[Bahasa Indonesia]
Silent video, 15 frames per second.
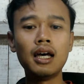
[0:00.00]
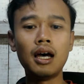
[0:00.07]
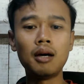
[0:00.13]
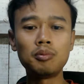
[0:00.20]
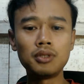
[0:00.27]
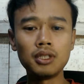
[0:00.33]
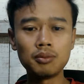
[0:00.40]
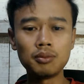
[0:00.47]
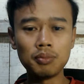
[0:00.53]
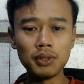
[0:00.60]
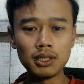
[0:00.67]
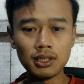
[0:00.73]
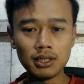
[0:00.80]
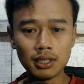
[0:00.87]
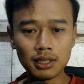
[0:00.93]

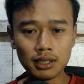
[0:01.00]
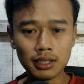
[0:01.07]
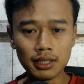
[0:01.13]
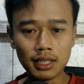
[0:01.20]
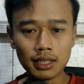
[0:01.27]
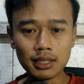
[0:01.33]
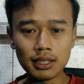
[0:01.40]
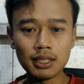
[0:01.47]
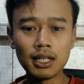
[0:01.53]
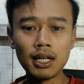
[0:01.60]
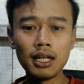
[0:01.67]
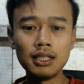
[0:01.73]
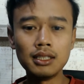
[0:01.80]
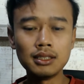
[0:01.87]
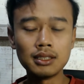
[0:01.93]
update Diktinya
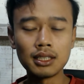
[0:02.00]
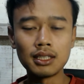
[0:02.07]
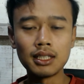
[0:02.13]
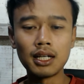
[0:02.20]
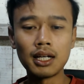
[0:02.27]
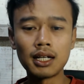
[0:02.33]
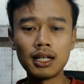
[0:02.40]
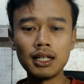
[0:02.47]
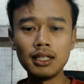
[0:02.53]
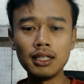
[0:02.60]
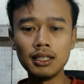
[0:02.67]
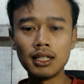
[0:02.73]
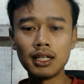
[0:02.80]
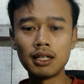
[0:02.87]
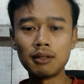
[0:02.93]
tidak disegerakan,
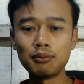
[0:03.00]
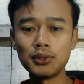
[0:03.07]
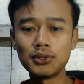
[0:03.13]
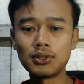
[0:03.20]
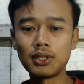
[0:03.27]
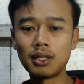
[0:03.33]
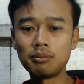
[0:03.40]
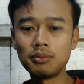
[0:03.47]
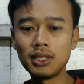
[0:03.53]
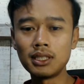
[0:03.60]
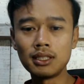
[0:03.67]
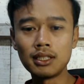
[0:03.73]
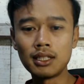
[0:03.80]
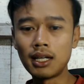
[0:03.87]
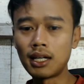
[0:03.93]
ya
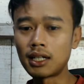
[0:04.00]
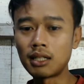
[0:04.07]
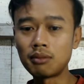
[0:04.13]
Puslapdik tidak akan